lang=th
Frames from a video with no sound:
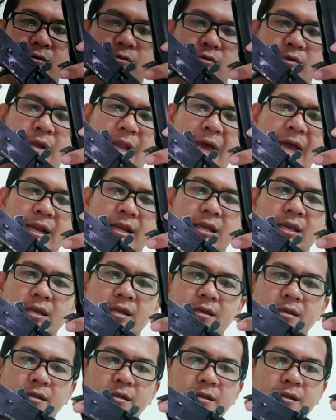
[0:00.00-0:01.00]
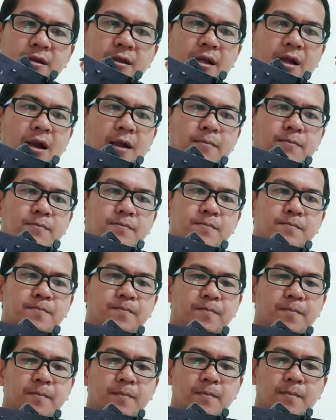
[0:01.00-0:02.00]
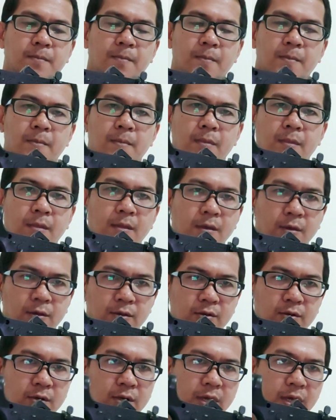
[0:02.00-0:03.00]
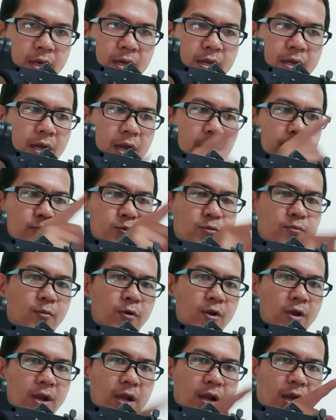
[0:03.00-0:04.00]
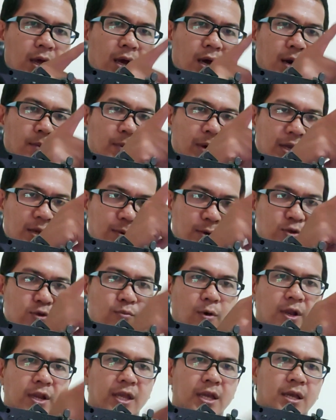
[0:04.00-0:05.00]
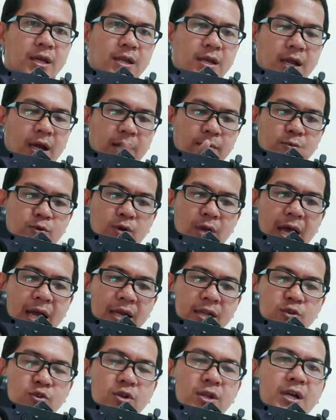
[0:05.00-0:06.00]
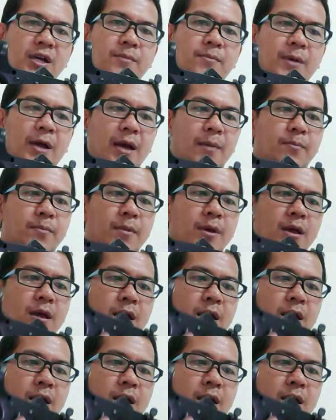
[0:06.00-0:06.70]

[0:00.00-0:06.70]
ชุดล่างนี้นะครับชุดนี้นะครับชุดบนเปลี่ยนเฉพาะชุดบนนี้นะครับชุดล่างนี้ชุดเดิมนะครับ